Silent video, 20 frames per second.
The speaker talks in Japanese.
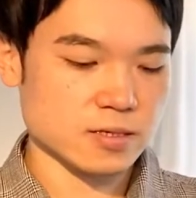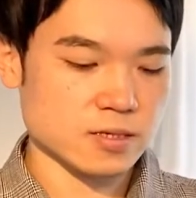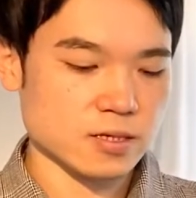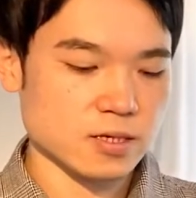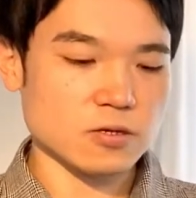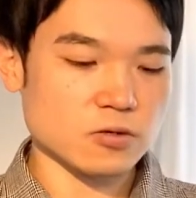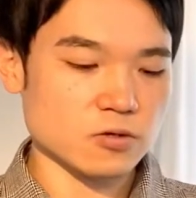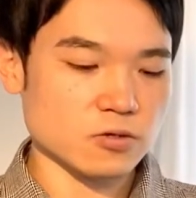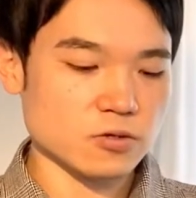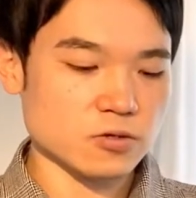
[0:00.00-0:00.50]

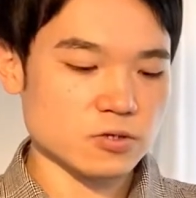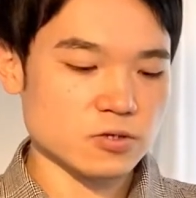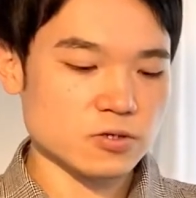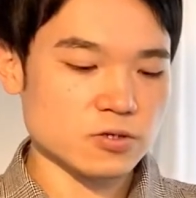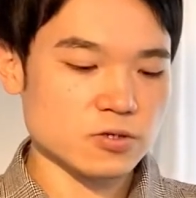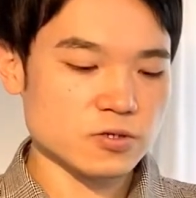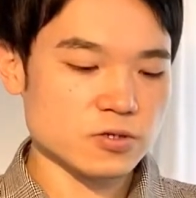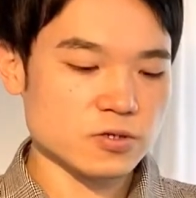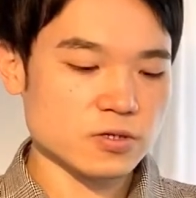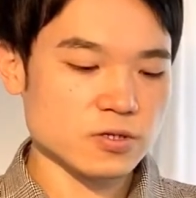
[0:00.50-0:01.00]
この
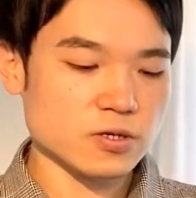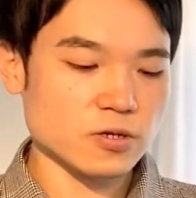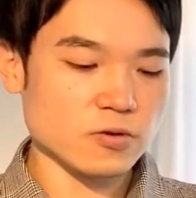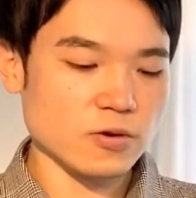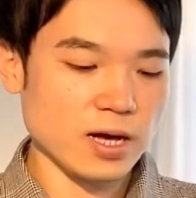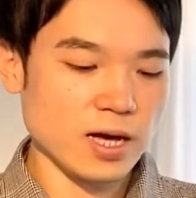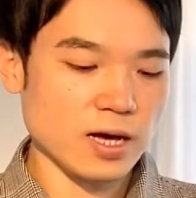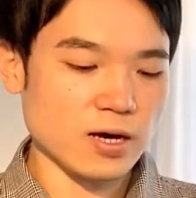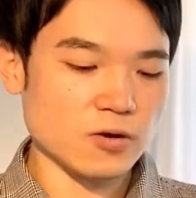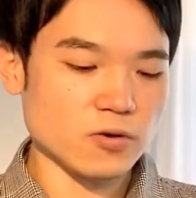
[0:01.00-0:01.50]
Google Duo
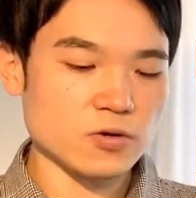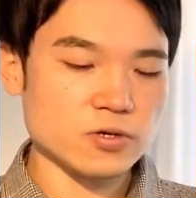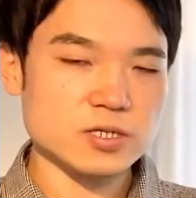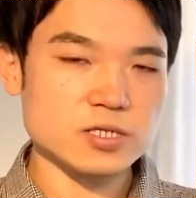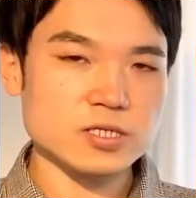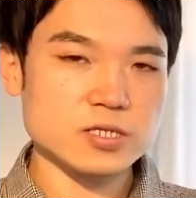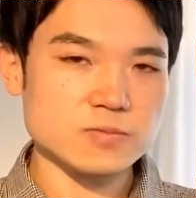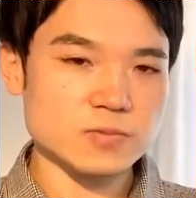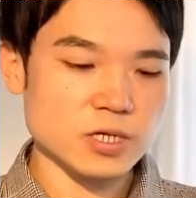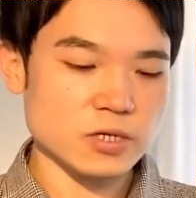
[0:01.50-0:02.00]
は音
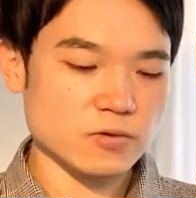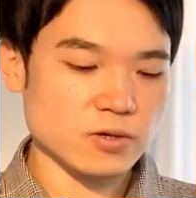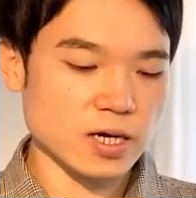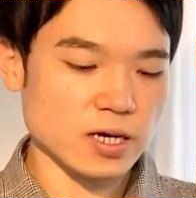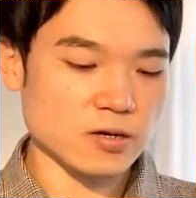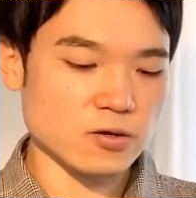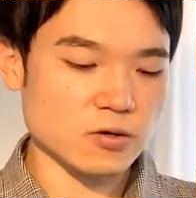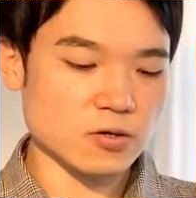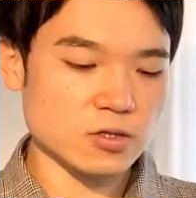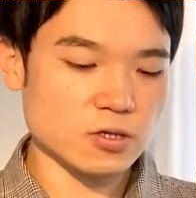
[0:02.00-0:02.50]
質面
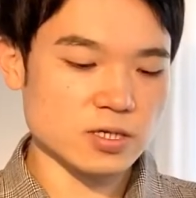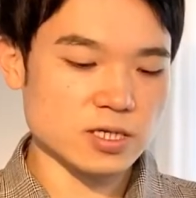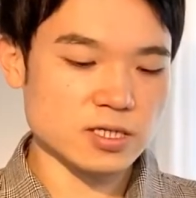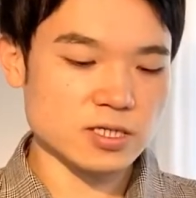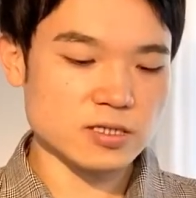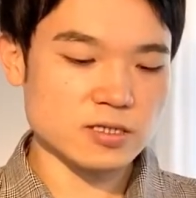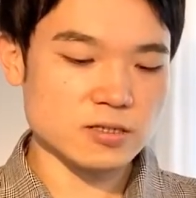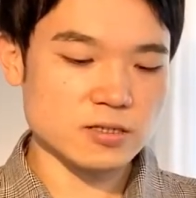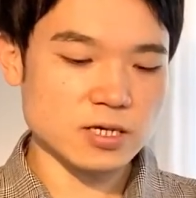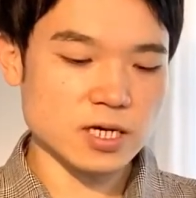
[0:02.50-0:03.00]
はこのい
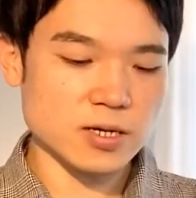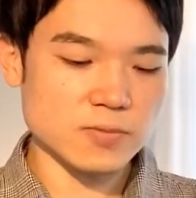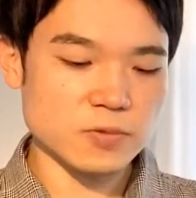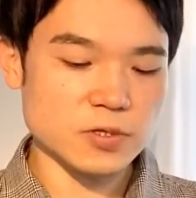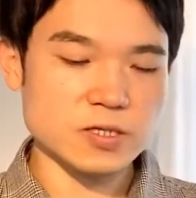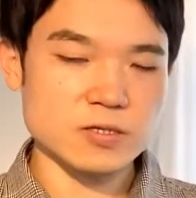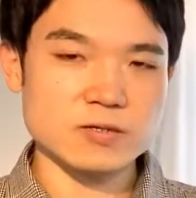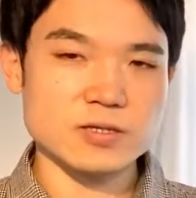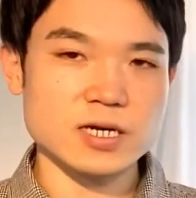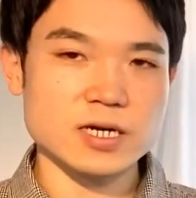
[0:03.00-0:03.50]
つつの
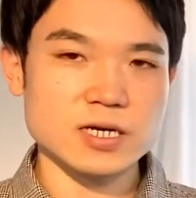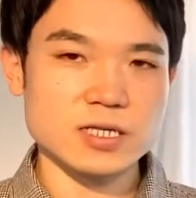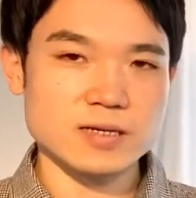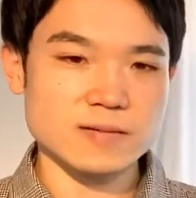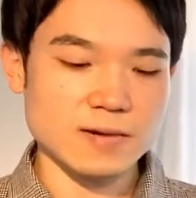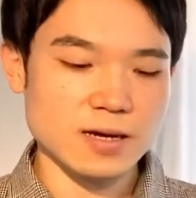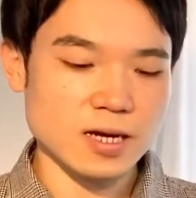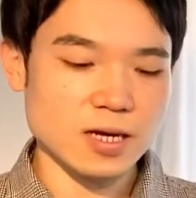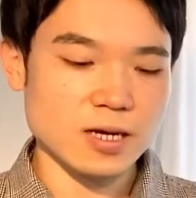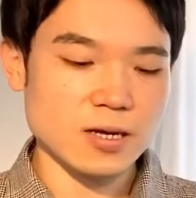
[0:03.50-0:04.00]
アプリの中で
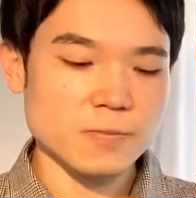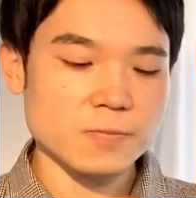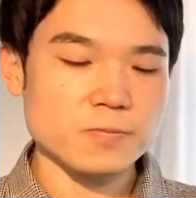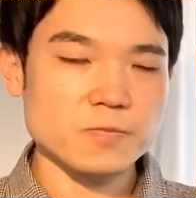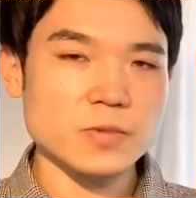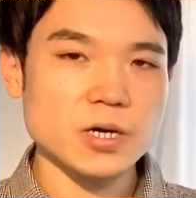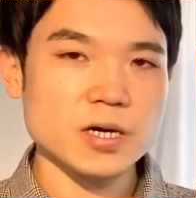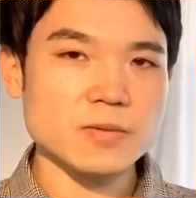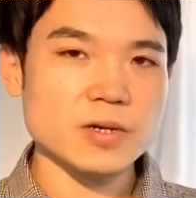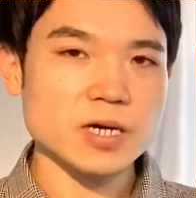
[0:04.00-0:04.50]
は
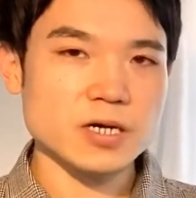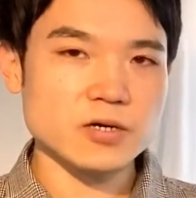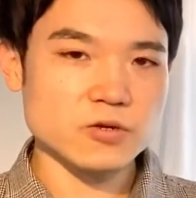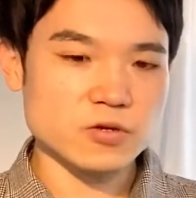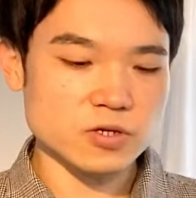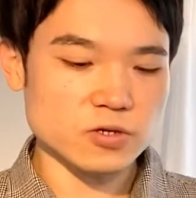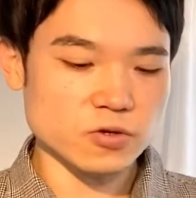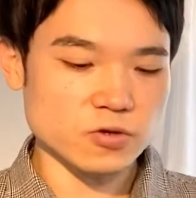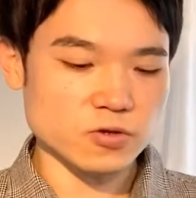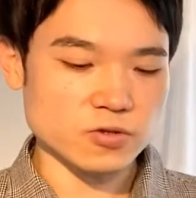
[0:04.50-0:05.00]
まあまあ良
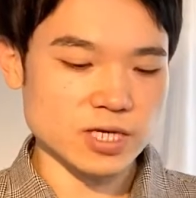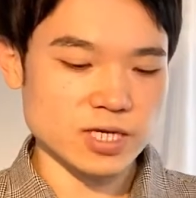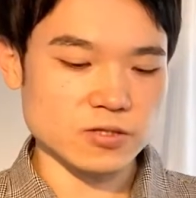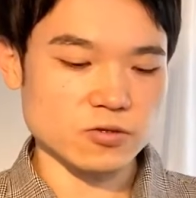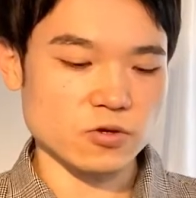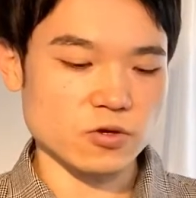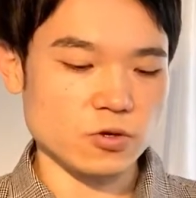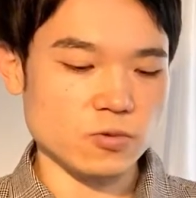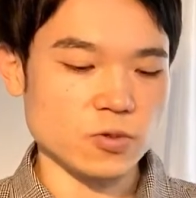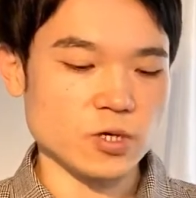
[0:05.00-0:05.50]
い方だと
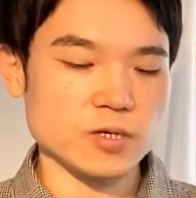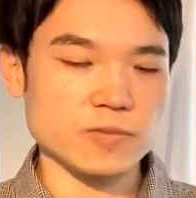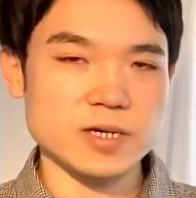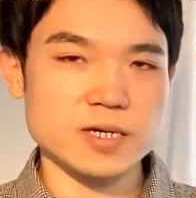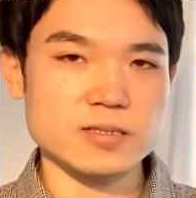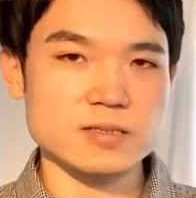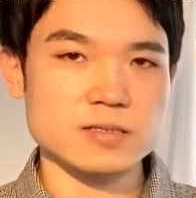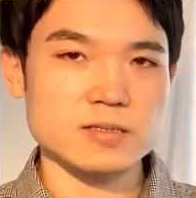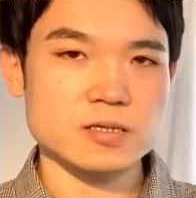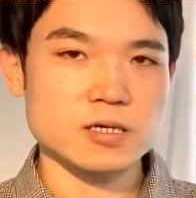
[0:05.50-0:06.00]
思いま
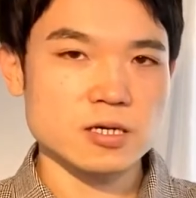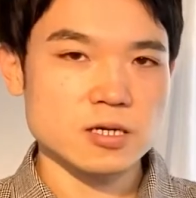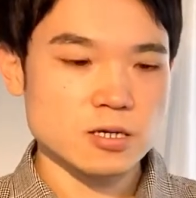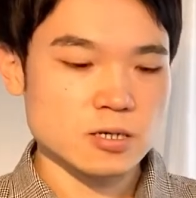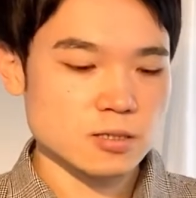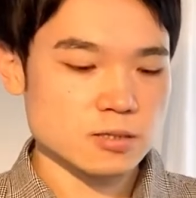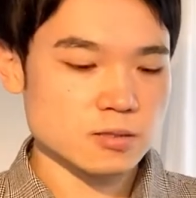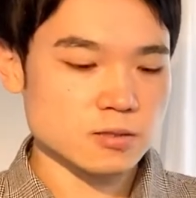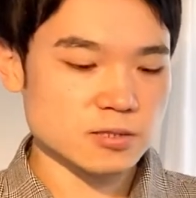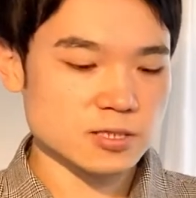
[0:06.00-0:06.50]
す。
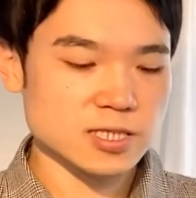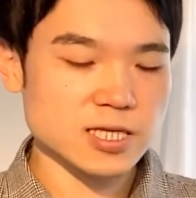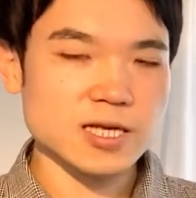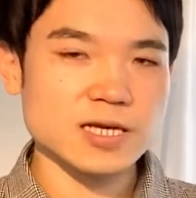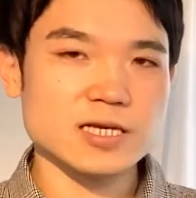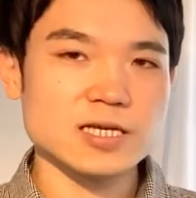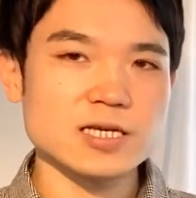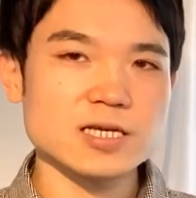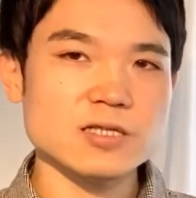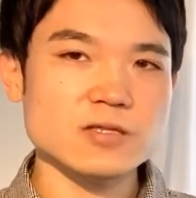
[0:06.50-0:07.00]
そし
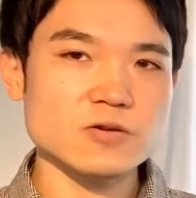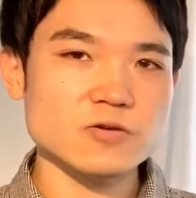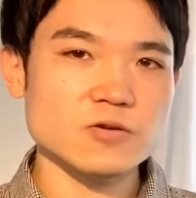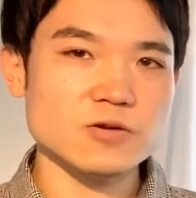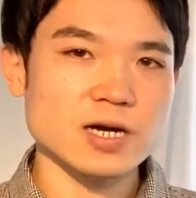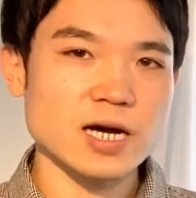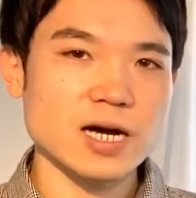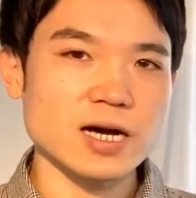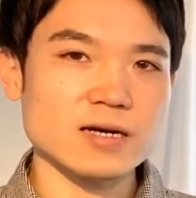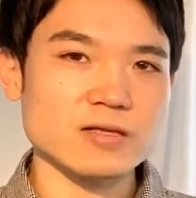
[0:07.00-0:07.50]
て機能
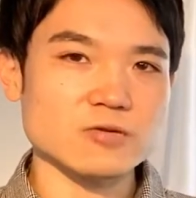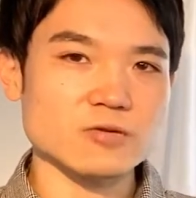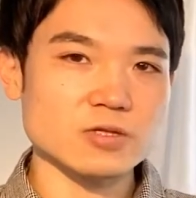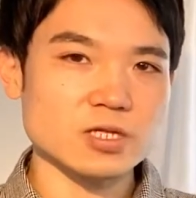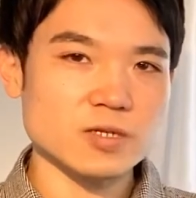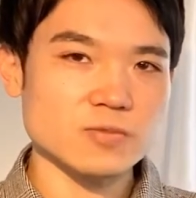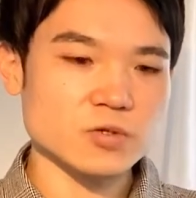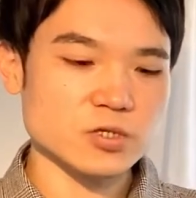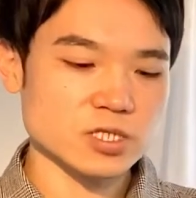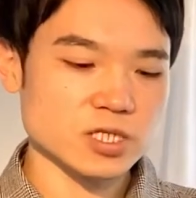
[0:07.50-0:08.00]
がと
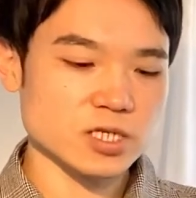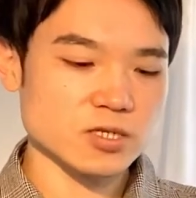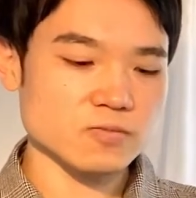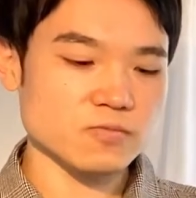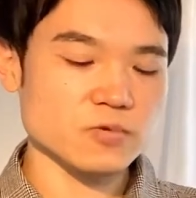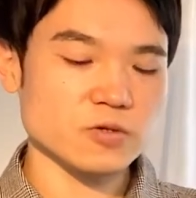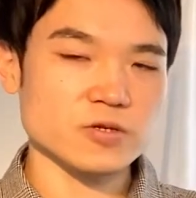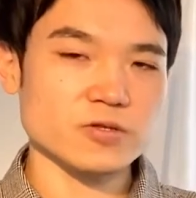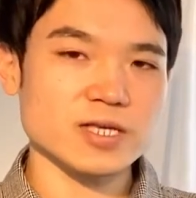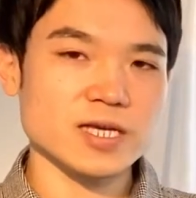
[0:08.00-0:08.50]
ても
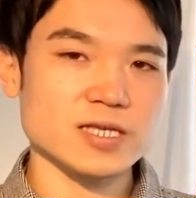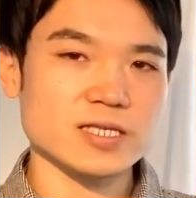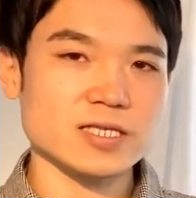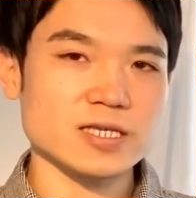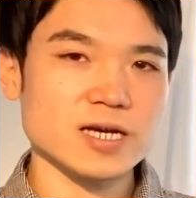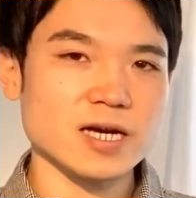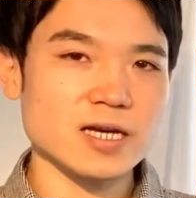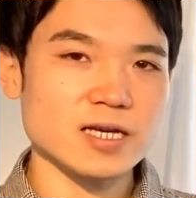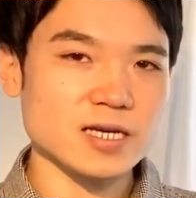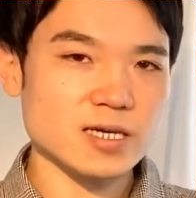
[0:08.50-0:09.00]
シンプルで
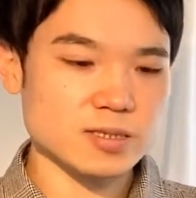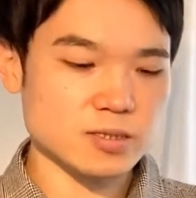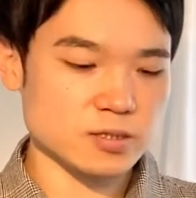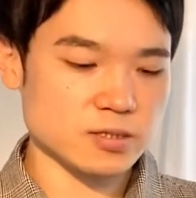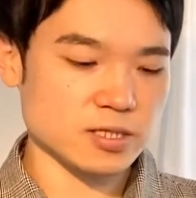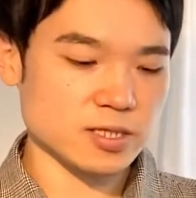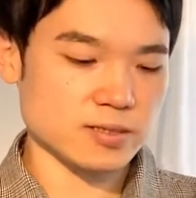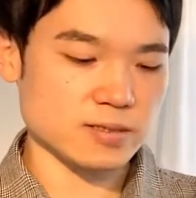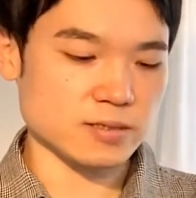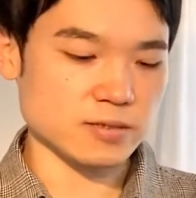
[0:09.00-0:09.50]
使いやすい
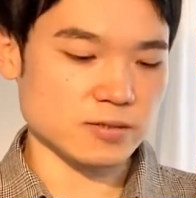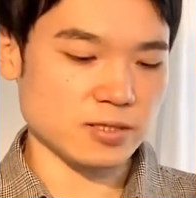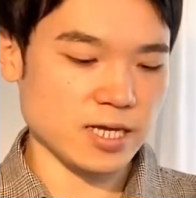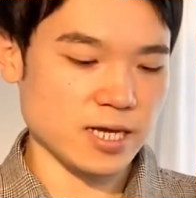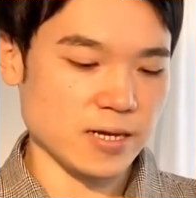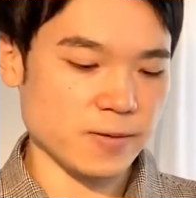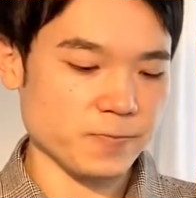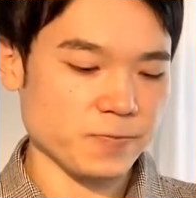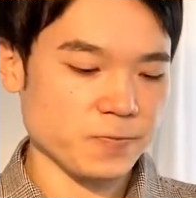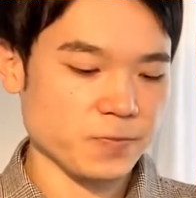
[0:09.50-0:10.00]
んですよ
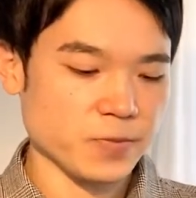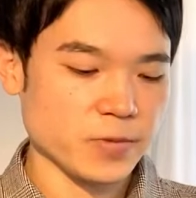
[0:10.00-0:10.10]
ね。